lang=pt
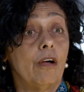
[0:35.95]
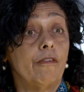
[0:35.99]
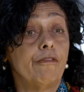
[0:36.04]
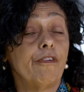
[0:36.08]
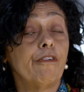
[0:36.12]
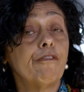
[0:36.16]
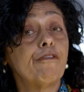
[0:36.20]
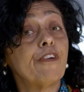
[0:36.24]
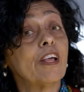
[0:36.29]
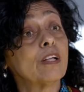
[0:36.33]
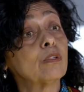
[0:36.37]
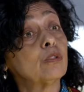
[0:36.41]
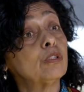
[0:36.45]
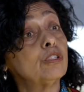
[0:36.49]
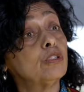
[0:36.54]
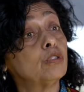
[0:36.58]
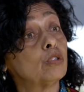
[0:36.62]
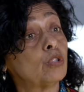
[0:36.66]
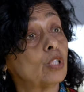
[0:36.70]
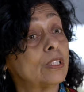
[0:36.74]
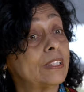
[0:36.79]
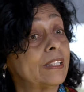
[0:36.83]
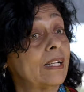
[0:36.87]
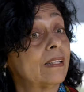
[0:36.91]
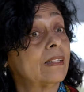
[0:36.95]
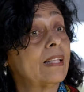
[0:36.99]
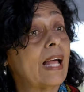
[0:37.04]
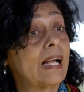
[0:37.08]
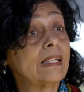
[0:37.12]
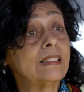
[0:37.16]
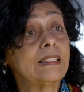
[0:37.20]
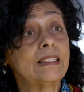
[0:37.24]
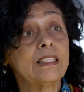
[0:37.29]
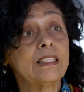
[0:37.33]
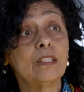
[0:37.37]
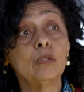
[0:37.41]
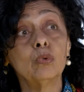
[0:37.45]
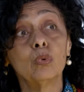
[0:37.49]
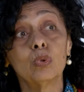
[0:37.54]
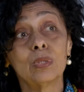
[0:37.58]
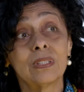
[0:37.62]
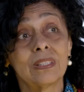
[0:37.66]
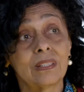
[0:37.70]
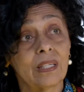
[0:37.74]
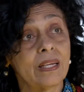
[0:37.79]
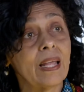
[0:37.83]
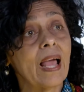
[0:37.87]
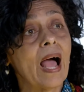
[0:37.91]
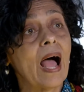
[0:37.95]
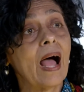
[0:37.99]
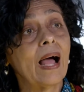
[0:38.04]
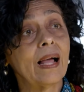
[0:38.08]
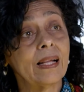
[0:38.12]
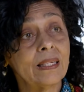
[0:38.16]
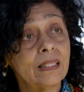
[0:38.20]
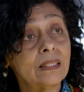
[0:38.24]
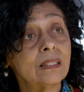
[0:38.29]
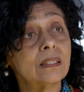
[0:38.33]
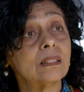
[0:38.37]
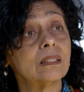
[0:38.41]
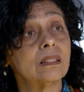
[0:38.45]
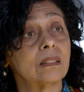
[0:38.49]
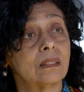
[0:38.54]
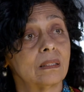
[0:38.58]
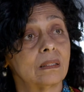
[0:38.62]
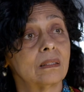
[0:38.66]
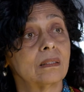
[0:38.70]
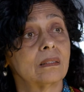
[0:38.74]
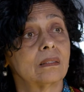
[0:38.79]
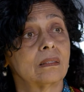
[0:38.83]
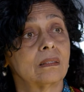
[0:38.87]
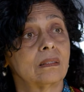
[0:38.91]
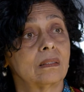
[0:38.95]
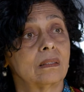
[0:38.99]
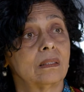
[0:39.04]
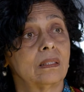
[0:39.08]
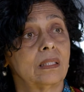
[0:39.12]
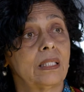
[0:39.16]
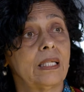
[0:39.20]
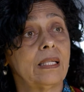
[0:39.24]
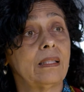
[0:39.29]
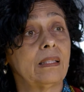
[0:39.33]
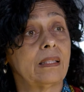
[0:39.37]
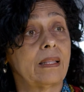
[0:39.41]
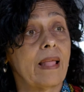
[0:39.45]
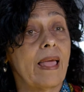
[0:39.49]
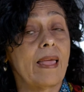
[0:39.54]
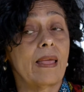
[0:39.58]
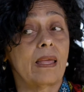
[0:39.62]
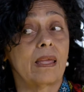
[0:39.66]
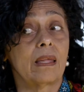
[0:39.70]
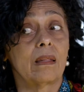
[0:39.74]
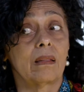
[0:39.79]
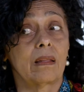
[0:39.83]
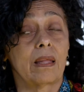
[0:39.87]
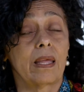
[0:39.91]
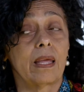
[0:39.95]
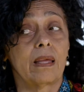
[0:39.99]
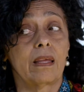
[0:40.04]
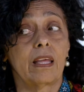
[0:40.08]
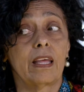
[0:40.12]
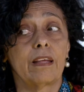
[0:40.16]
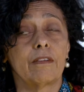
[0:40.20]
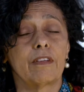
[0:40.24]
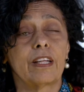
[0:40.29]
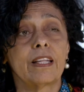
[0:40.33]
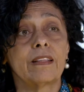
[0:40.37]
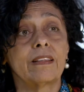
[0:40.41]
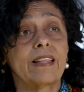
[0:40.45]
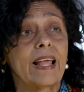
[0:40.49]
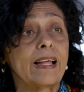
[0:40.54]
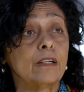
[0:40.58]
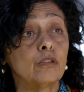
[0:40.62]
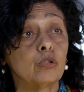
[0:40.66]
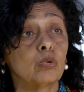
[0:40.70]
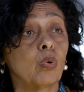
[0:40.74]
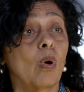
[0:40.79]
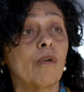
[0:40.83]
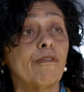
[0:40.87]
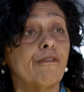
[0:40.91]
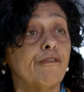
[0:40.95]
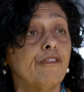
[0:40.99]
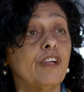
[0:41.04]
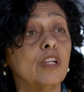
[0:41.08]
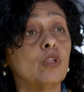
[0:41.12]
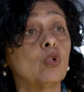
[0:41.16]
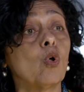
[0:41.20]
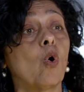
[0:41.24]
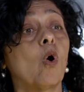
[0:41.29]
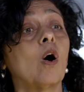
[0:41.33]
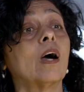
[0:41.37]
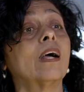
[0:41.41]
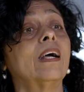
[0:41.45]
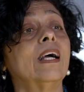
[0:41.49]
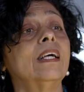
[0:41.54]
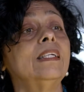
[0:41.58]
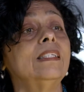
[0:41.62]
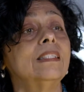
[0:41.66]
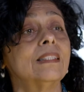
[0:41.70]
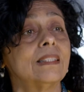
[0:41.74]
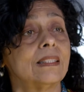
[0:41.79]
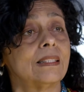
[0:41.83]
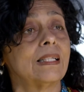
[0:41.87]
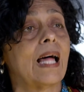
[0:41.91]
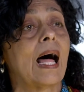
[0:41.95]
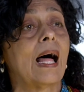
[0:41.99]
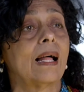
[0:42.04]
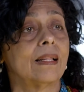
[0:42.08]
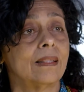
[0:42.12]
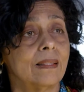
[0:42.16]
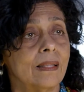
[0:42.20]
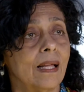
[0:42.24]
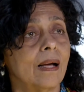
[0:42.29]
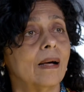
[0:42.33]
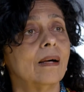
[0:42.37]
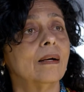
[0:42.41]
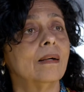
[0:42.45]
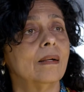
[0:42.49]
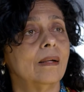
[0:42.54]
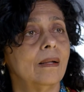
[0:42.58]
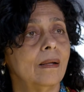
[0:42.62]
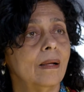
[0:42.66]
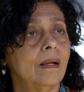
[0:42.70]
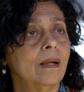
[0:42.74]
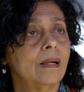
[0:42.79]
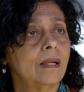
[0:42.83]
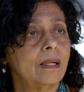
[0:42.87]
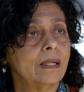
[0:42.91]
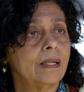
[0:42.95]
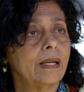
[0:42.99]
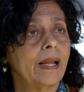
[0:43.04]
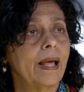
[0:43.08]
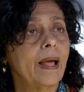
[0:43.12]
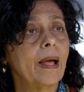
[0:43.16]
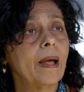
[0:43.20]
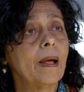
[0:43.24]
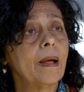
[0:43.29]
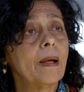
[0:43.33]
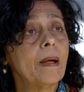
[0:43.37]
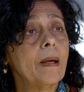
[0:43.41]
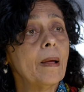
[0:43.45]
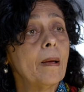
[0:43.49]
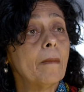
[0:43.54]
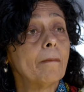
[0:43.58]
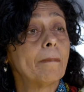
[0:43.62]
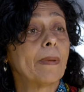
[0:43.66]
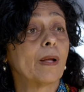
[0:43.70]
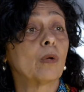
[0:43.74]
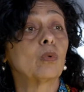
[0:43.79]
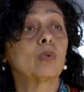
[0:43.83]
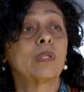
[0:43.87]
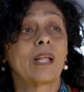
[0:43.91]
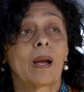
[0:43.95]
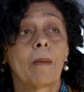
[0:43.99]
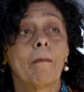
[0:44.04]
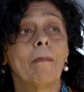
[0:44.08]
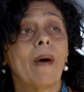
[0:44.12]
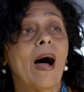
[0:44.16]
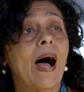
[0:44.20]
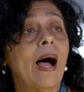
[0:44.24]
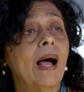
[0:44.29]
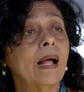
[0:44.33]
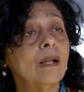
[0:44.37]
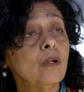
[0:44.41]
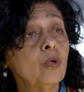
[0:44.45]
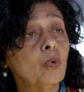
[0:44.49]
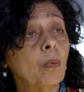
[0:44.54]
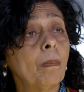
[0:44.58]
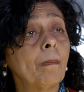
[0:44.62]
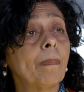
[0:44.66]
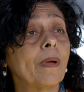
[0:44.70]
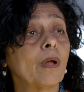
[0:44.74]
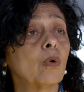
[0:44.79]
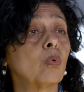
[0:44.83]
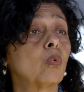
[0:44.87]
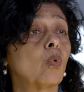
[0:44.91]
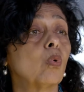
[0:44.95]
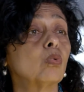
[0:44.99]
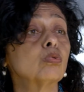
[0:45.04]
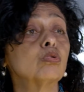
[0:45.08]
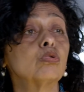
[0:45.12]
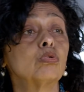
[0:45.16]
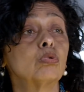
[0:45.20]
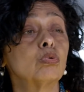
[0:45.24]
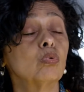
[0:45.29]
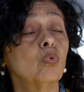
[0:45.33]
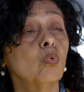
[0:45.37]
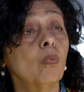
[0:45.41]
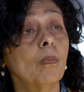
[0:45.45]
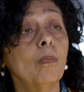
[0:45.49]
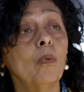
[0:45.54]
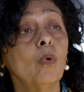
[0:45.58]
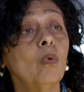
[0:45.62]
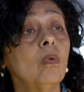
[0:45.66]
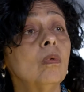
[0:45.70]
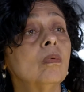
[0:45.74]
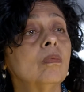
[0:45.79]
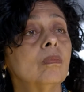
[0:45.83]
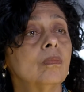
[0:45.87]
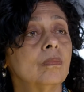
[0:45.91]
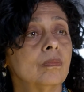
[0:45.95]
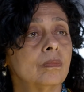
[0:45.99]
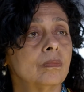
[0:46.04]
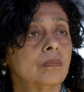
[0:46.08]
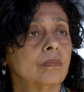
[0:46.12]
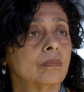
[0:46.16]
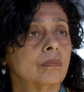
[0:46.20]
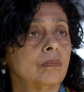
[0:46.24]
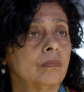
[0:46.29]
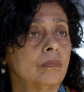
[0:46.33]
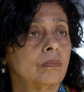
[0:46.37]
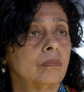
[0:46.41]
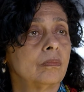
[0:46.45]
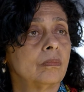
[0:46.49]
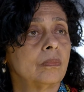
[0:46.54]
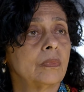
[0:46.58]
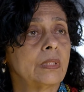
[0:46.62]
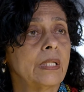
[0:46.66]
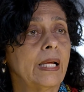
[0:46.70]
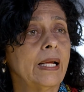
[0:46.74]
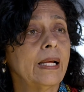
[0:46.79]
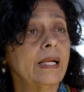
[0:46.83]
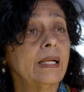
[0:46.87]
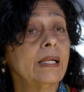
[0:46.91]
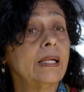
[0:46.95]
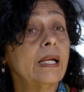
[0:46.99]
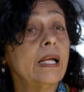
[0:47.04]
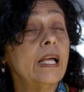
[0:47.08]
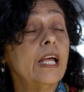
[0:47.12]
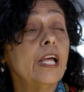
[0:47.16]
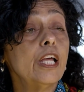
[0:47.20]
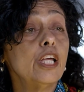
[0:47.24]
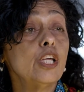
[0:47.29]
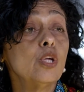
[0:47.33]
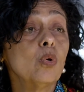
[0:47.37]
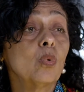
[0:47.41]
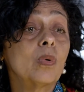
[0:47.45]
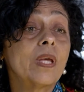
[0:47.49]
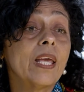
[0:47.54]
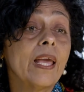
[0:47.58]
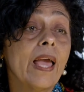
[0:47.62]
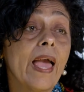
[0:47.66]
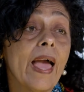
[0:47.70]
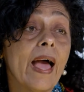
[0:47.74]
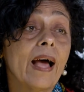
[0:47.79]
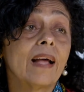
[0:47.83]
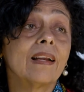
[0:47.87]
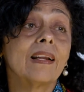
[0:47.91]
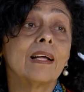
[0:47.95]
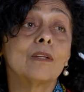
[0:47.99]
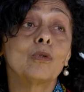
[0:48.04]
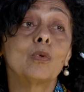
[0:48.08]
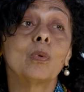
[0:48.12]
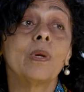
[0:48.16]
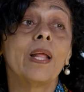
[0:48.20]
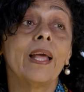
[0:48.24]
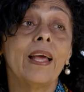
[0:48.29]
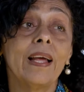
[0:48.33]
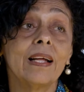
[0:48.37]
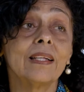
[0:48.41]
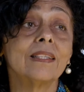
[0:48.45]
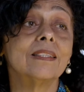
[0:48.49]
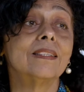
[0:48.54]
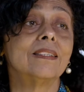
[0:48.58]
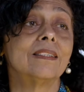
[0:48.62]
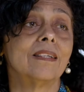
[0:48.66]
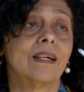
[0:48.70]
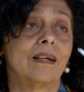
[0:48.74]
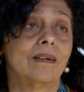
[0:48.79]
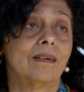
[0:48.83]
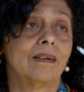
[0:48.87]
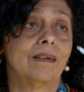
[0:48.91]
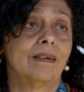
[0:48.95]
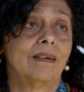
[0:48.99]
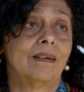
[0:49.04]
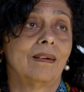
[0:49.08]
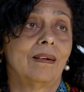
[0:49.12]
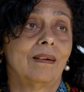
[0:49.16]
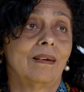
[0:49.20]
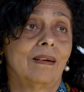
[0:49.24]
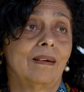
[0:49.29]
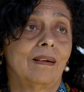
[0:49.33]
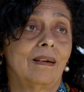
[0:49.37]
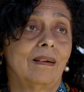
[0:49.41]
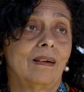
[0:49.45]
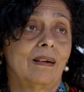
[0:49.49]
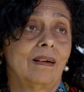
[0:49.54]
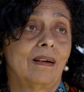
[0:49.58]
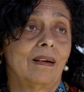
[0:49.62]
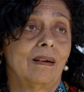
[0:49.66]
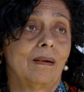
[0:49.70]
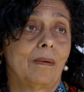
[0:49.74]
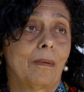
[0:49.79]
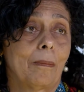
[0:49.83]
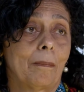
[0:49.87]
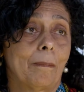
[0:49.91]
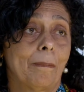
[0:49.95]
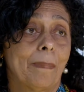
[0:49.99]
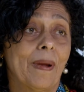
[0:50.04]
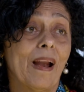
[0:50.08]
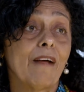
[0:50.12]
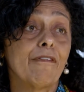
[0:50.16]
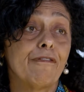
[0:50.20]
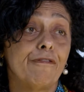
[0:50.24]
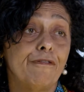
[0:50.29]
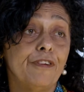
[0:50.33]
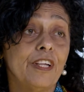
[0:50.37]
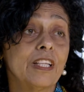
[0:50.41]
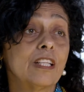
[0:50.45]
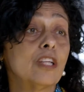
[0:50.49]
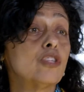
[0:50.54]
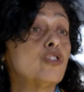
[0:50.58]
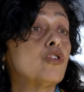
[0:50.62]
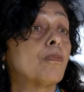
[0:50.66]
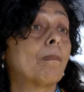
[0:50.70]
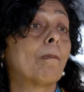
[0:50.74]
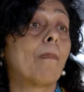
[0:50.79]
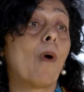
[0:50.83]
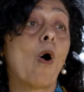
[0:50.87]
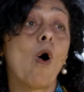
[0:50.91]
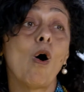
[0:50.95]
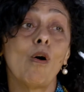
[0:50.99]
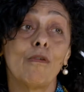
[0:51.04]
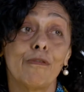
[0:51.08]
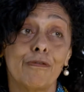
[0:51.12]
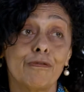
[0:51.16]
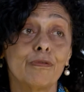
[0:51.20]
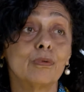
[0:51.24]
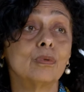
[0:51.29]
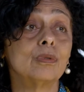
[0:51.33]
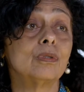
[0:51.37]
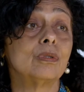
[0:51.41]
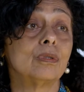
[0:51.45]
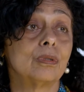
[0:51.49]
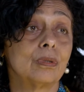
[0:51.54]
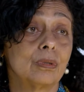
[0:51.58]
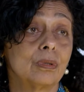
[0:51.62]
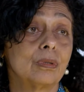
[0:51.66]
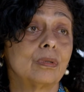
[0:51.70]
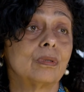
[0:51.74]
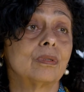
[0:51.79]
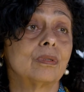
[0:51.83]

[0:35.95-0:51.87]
vivendo em sociedades industriais que têm que, que, que tem sua vida organizada né? pelo trabalho, pelo consumo. Né? E o que é a natureza para a vida de povos